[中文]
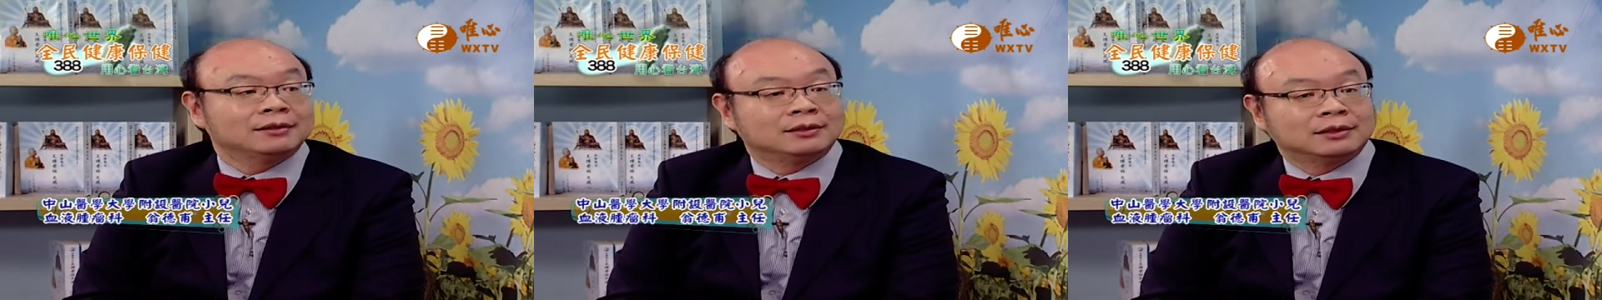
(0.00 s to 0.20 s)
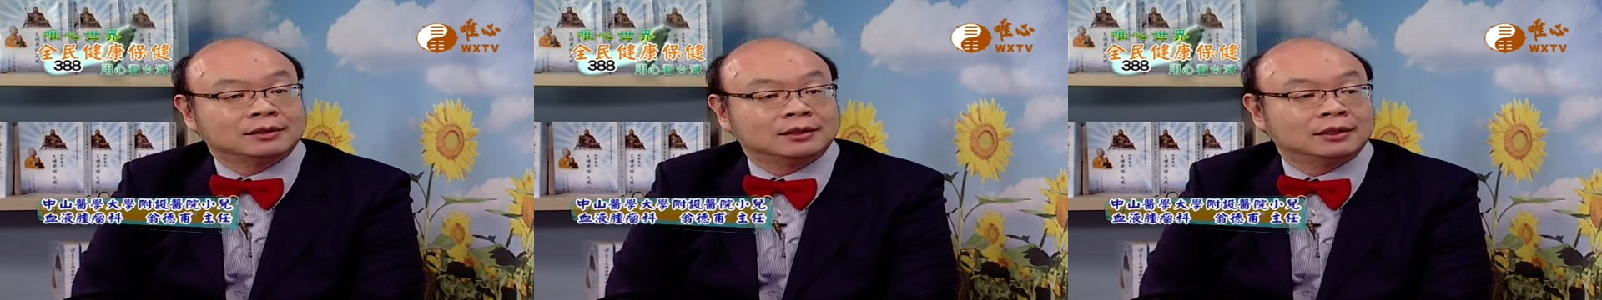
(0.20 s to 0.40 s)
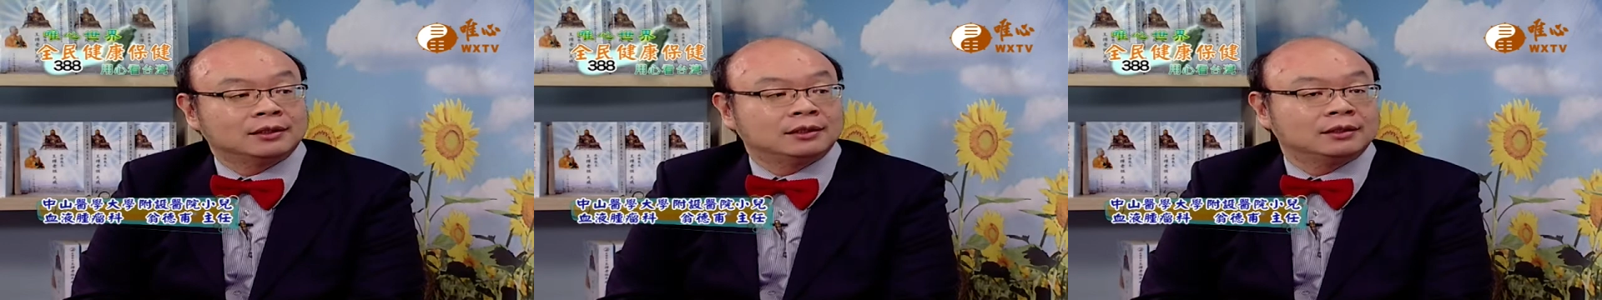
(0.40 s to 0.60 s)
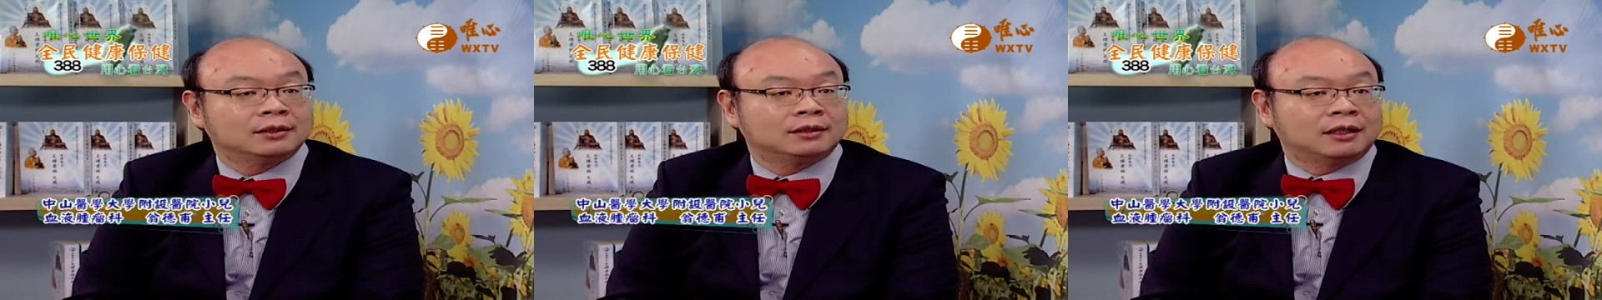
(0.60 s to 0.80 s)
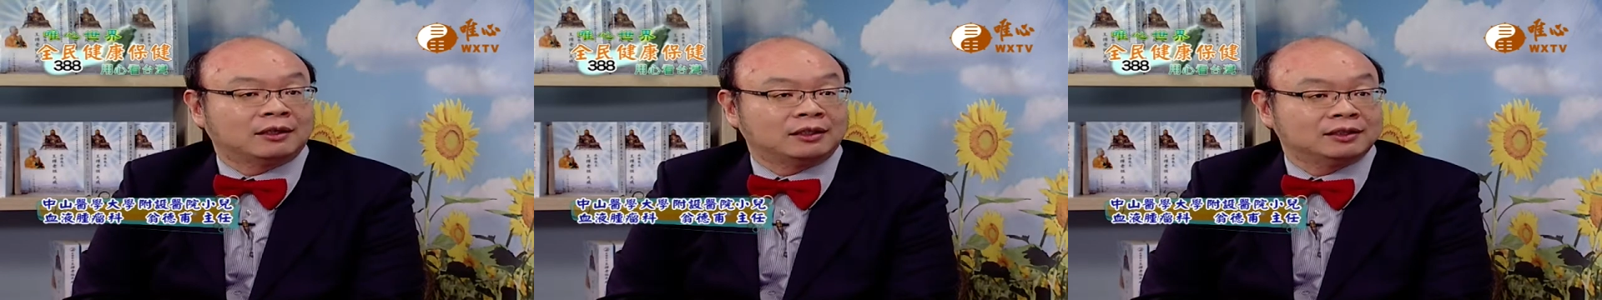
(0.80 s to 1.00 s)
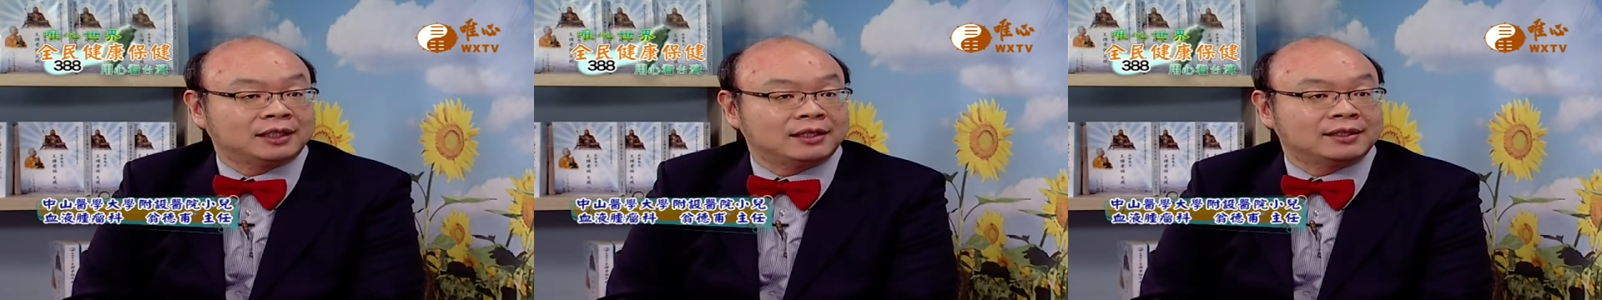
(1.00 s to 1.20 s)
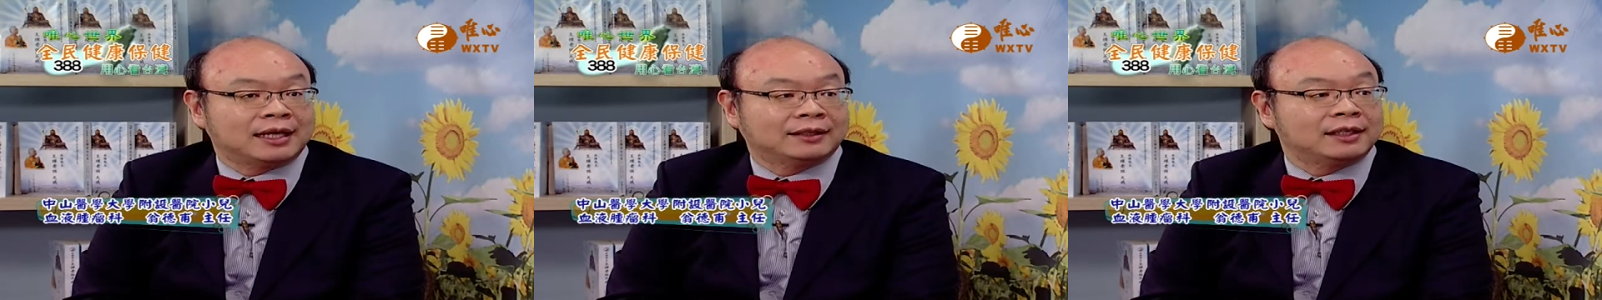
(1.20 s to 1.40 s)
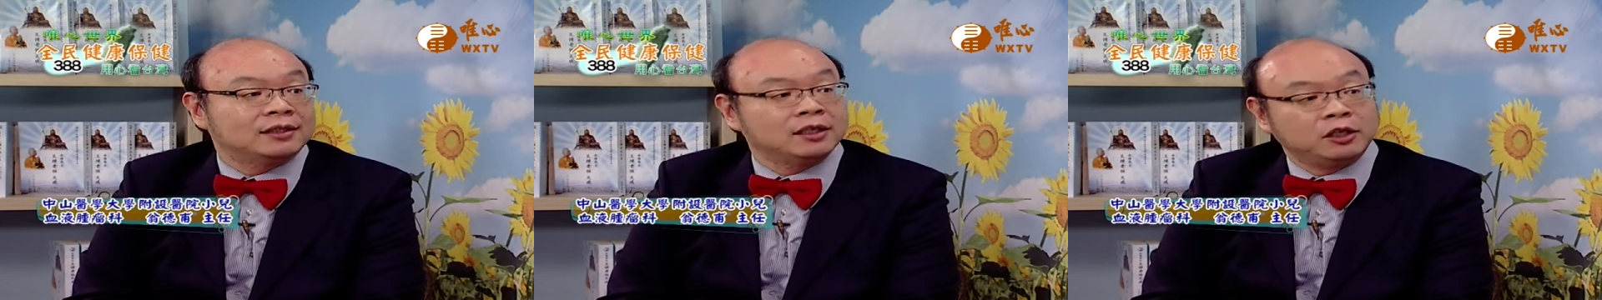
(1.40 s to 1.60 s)
可是好像正
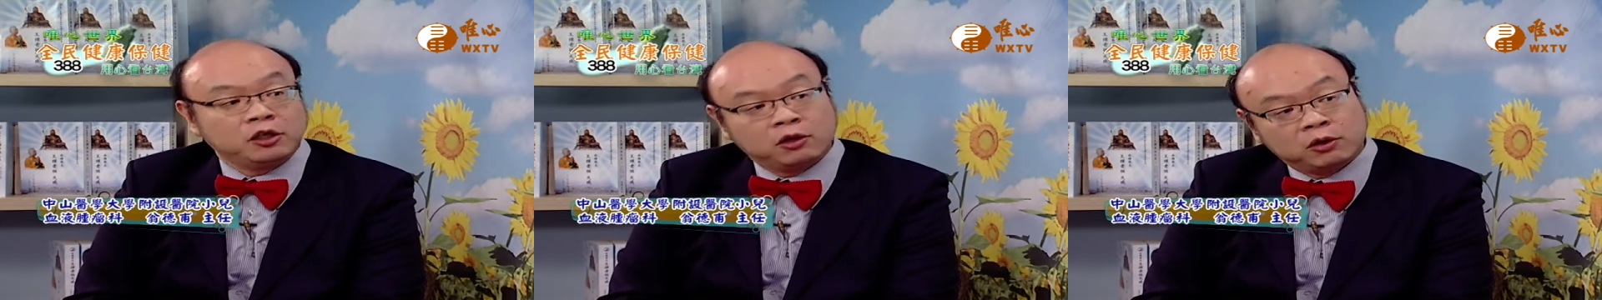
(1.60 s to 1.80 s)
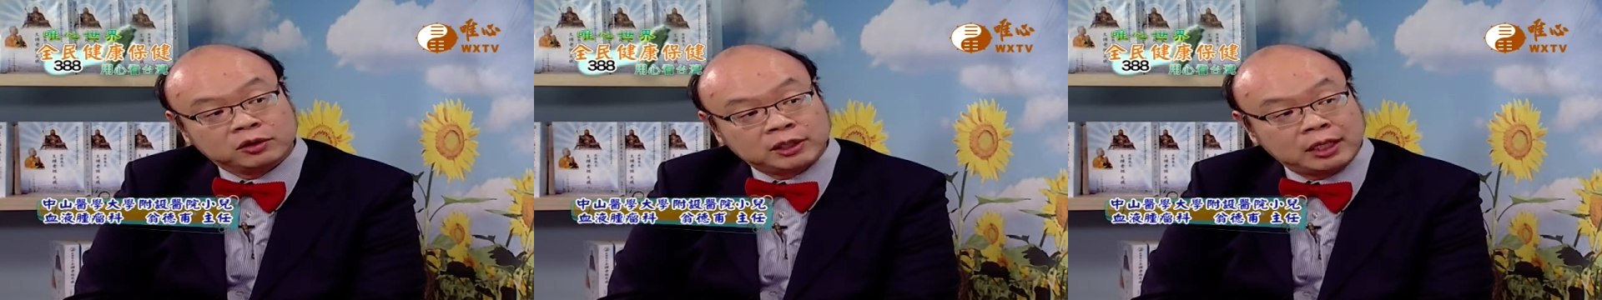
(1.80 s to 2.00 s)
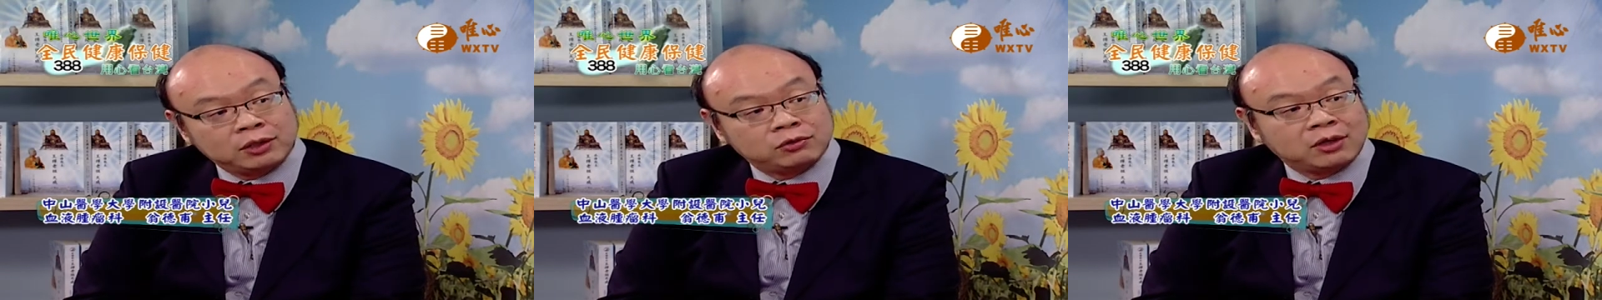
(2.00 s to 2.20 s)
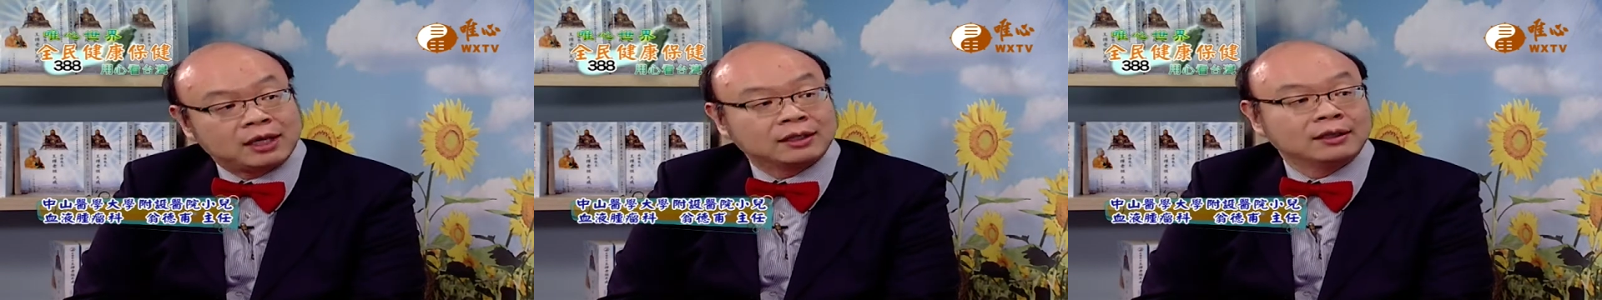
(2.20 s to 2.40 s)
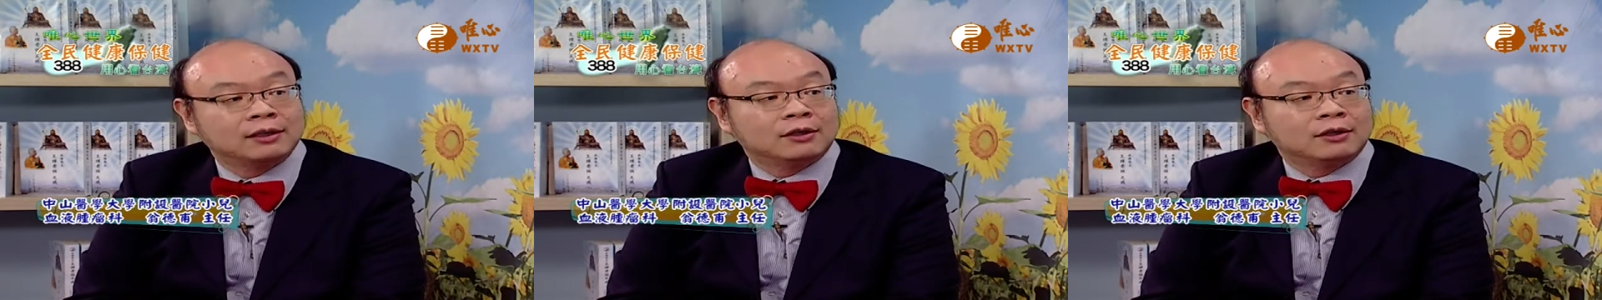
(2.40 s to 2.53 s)
常，但是你又有症状。